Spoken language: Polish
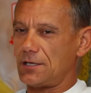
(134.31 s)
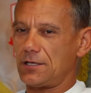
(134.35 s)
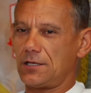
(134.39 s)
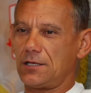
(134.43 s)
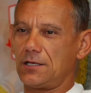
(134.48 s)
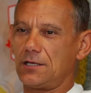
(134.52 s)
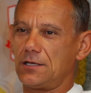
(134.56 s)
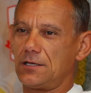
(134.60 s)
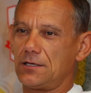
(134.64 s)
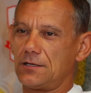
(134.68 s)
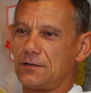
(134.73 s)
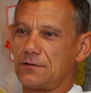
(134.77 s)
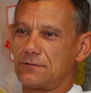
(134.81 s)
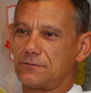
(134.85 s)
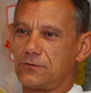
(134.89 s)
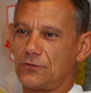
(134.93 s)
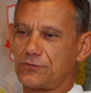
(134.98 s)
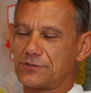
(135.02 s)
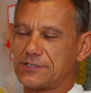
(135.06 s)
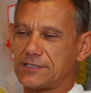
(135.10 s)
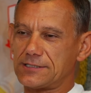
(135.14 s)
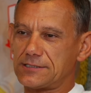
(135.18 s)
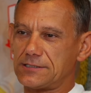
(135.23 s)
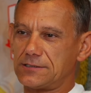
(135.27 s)
I
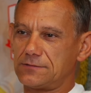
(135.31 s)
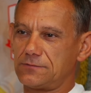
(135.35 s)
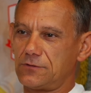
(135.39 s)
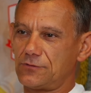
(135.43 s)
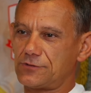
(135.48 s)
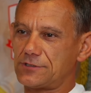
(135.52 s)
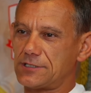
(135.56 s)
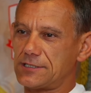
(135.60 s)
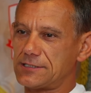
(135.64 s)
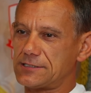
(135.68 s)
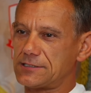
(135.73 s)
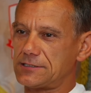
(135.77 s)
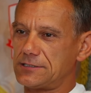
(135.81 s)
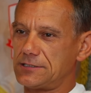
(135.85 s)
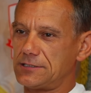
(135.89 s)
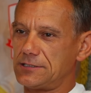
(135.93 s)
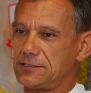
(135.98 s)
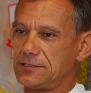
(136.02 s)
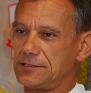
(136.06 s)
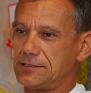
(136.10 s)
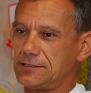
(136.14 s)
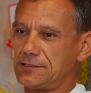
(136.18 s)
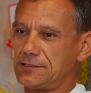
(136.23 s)
wówczas, wówczas e,